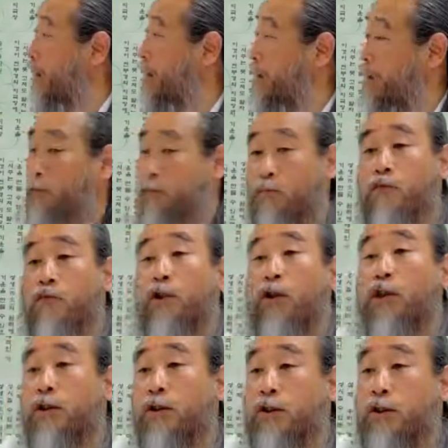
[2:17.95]
이게 물
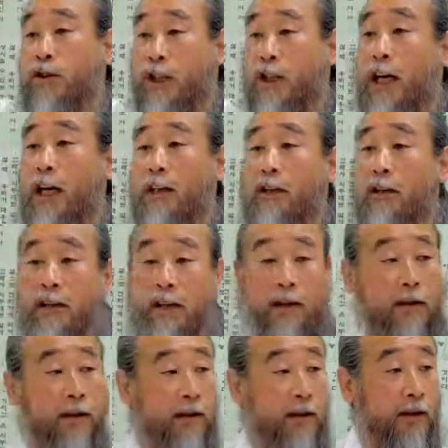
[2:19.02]
흐르듯이 가는 거예요.
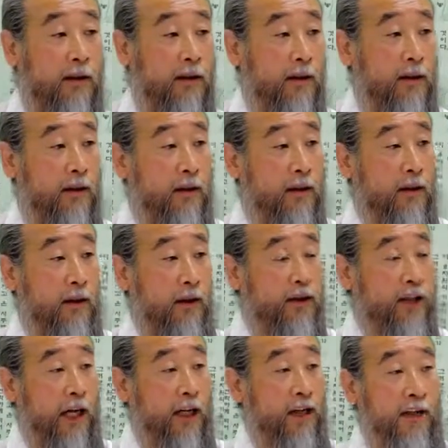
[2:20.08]

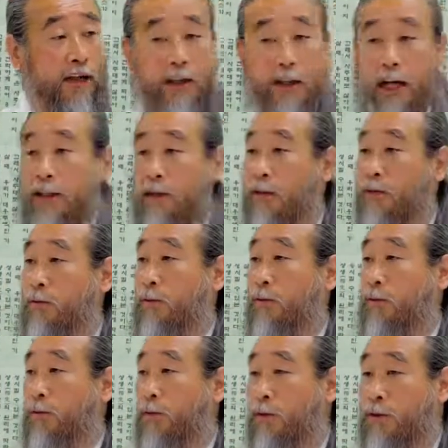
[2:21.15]
자연이 내한테
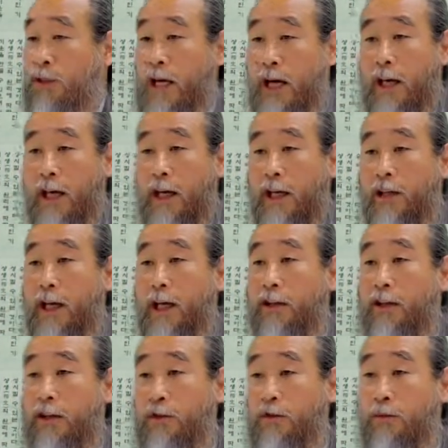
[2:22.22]
도우고 사회가
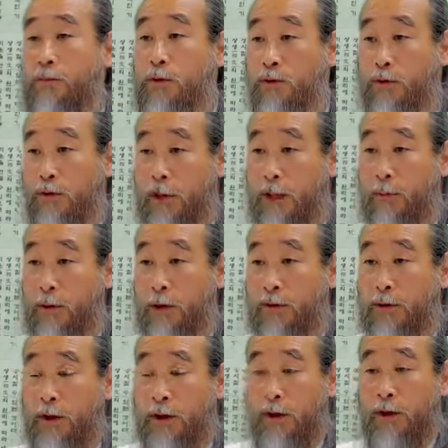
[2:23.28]
내한테 이로움을 줬다면
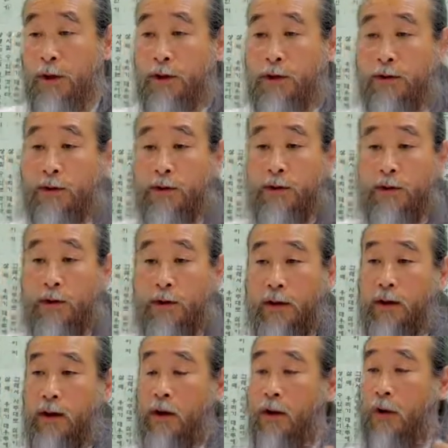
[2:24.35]
이것은
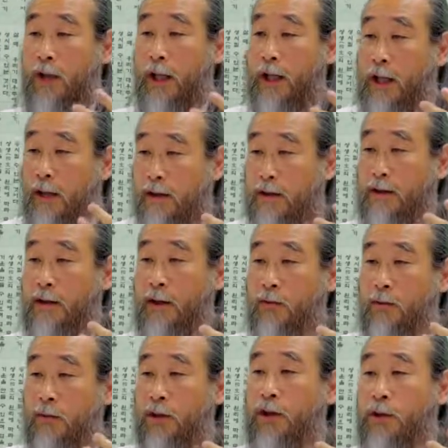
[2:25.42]
어디다가
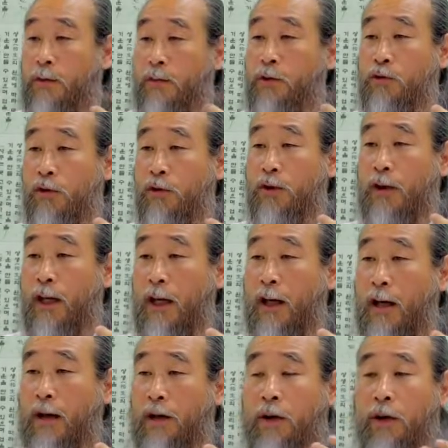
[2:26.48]
써라고 그 힘을
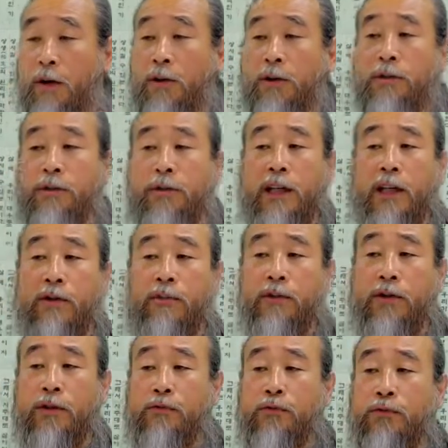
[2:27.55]
줬는가? 어려운
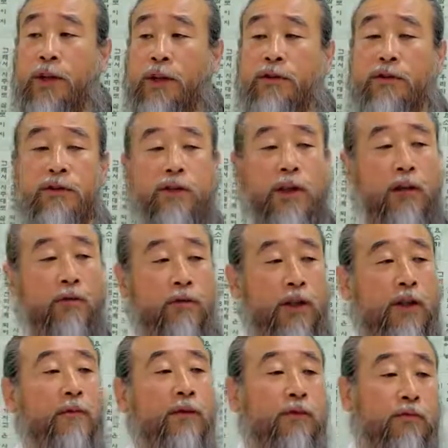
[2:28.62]
사람들을 위해서 써라고
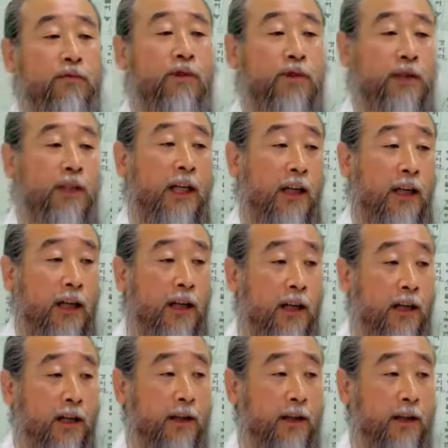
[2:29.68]
힘을 준 것이다.